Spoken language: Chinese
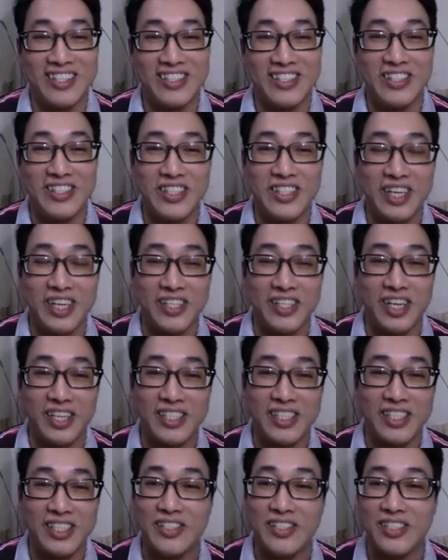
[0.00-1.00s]
今天很
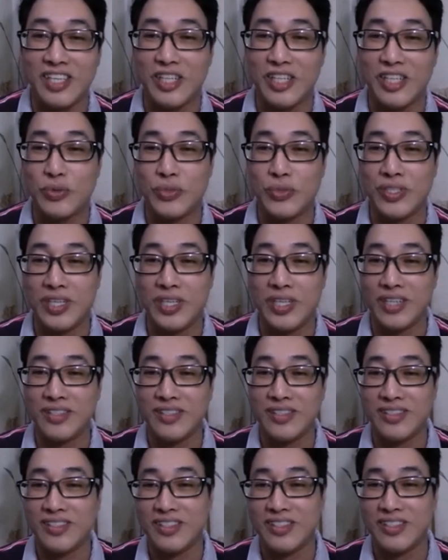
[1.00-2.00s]
感谢主持人
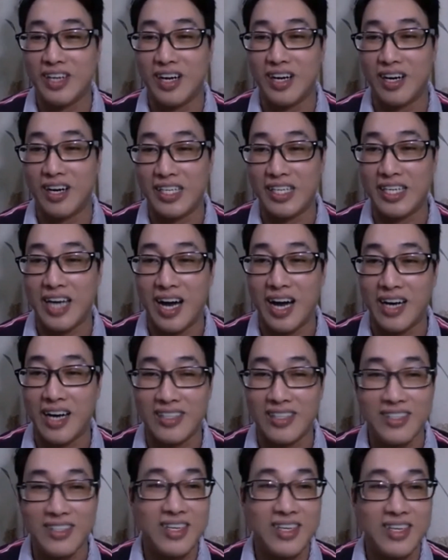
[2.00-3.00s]
啊，李康，
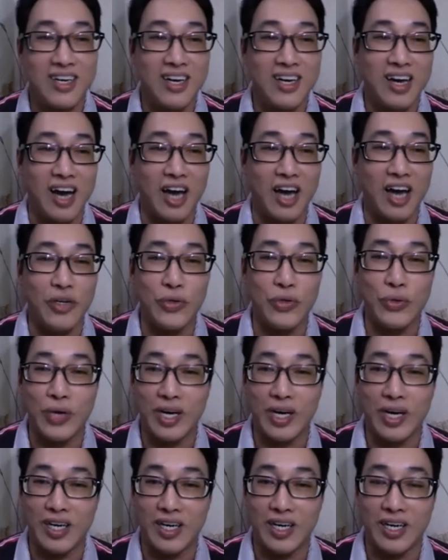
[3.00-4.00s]
还有
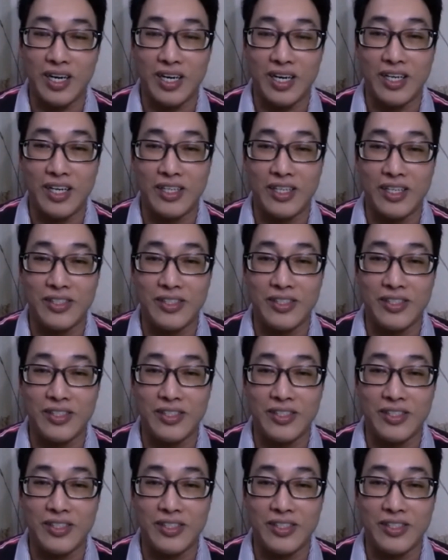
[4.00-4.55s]
啊，